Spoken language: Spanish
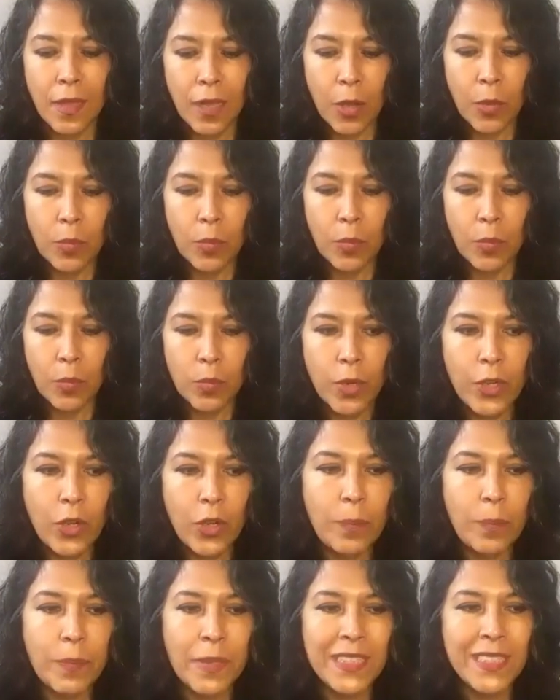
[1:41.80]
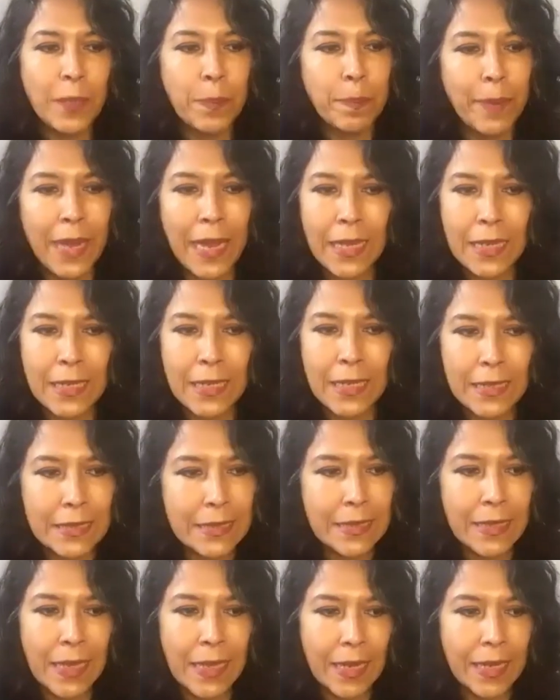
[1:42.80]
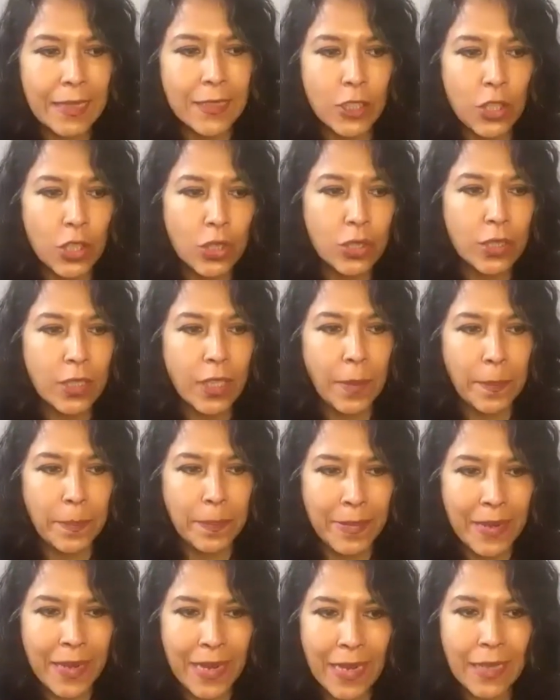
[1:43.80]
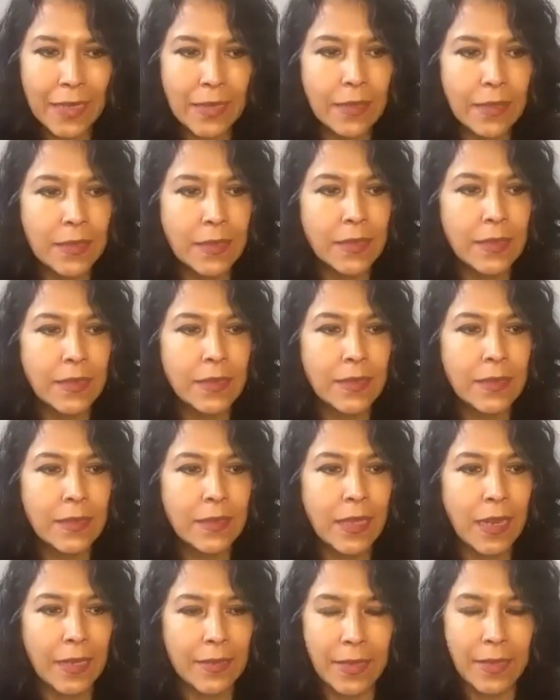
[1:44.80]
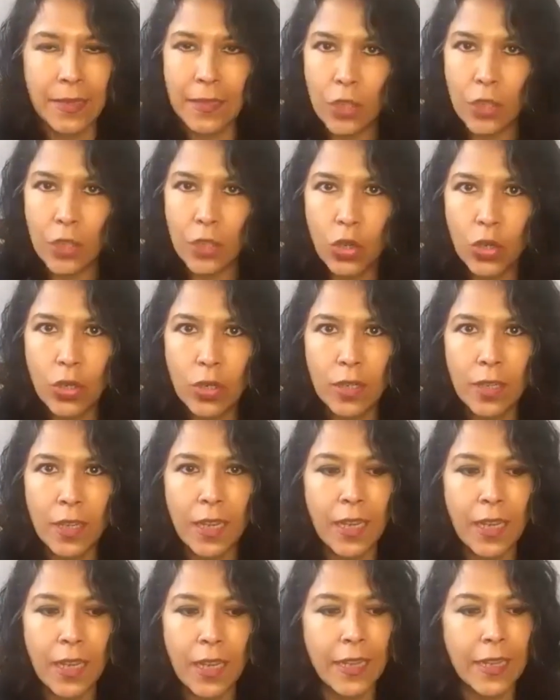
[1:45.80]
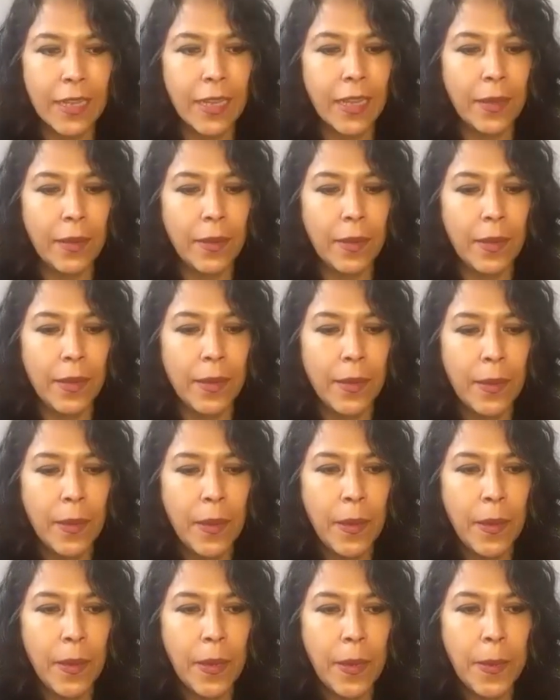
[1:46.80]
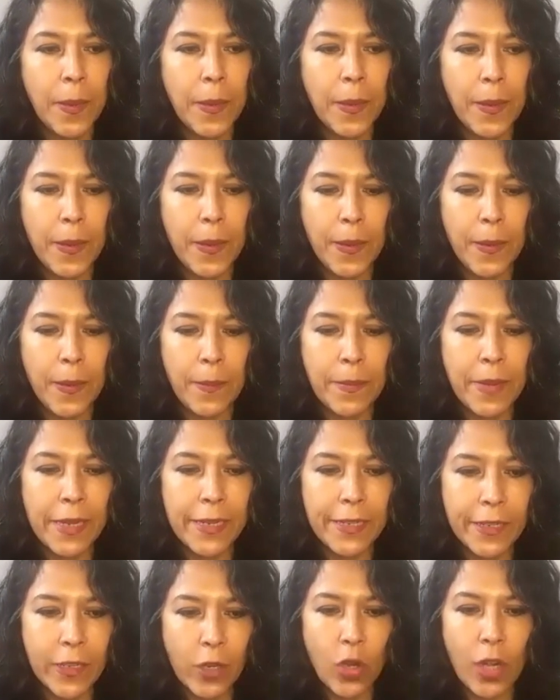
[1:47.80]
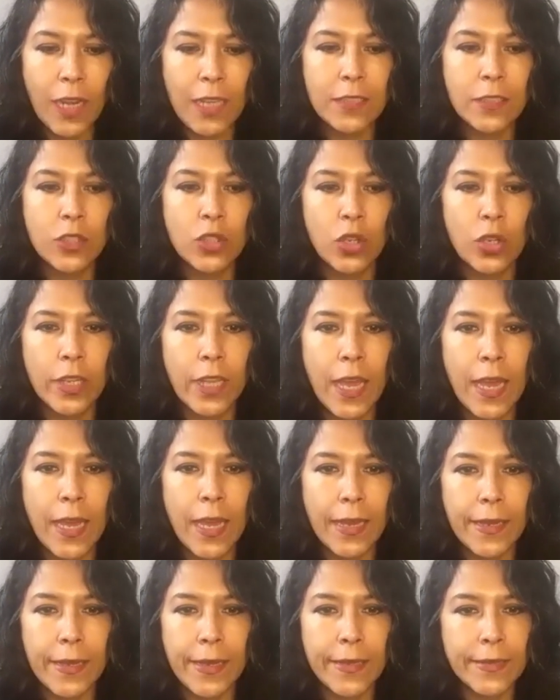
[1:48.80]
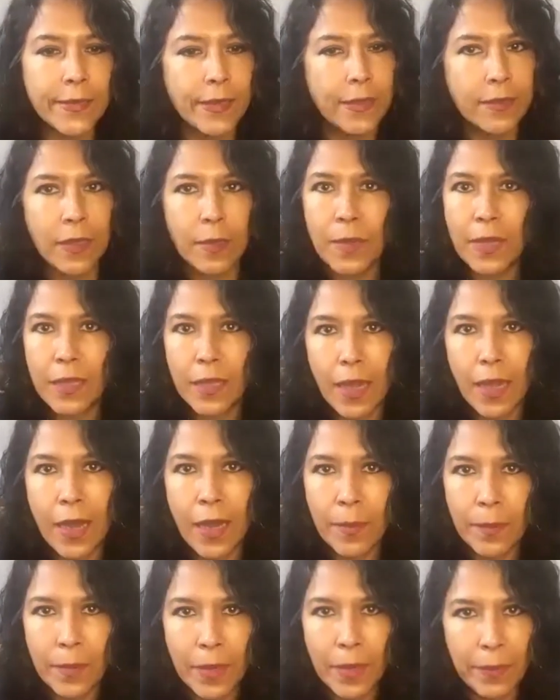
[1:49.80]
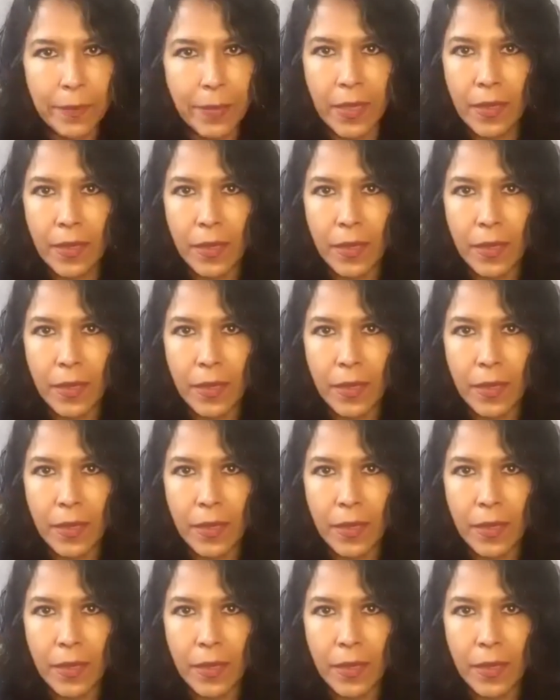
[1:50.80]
Bueno, el principal, la canción que más trascendió, la que eh, marcó la historia, es el tema de Amame.